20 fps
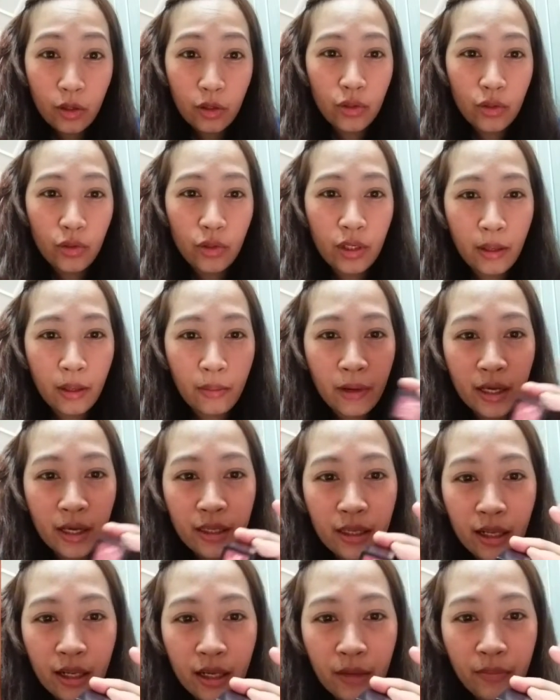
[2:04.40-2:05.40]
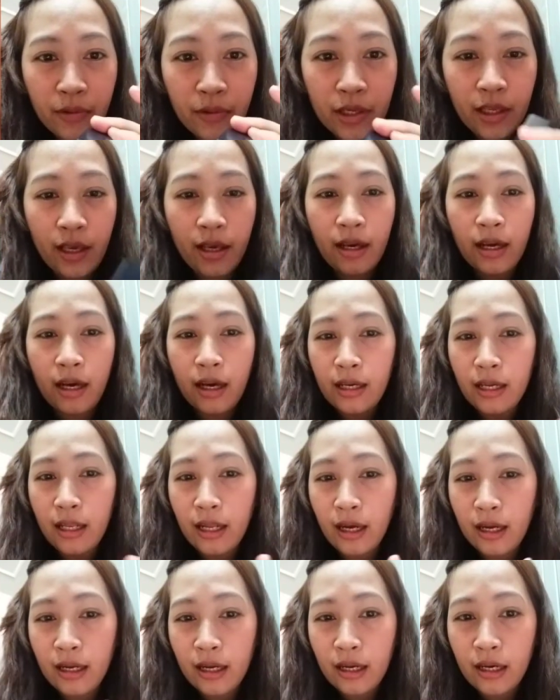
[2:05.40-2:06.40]
02 na matte lipstick
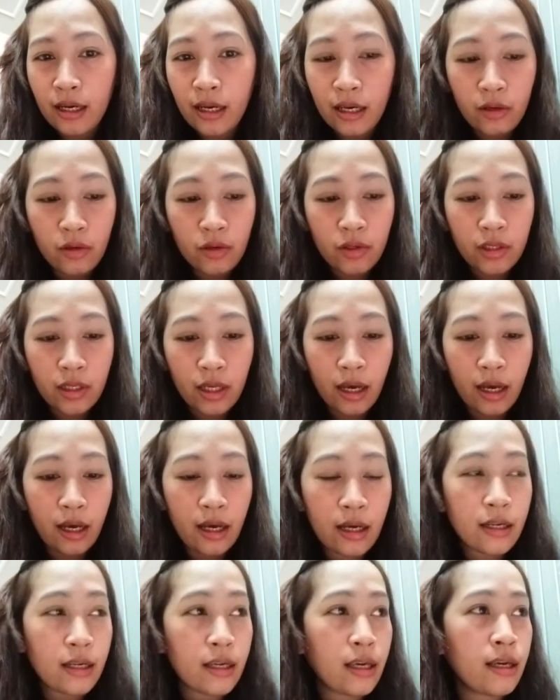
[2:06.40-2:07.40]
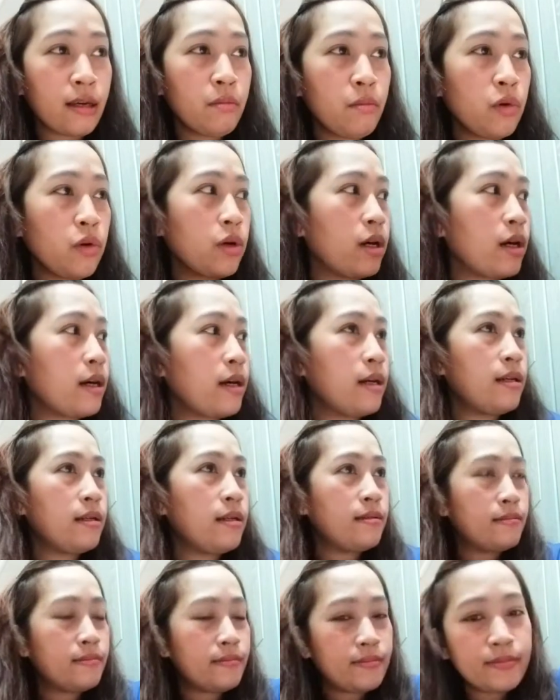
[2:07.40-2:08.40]
ang ilalagay ko sa aking
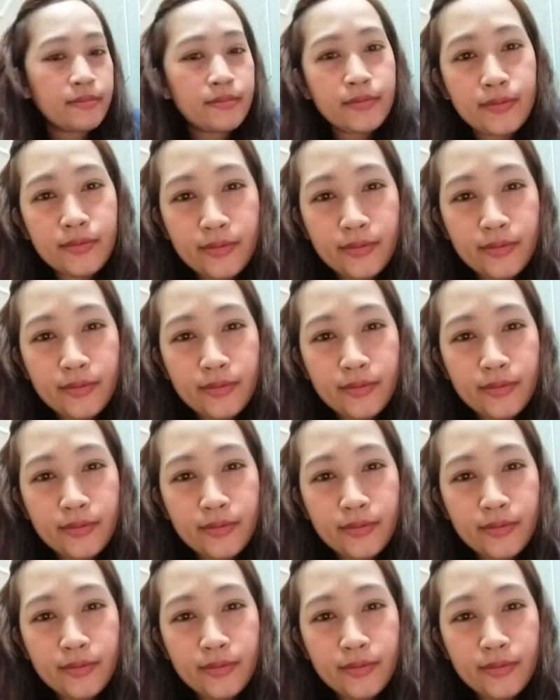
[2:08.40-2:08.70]
mukha.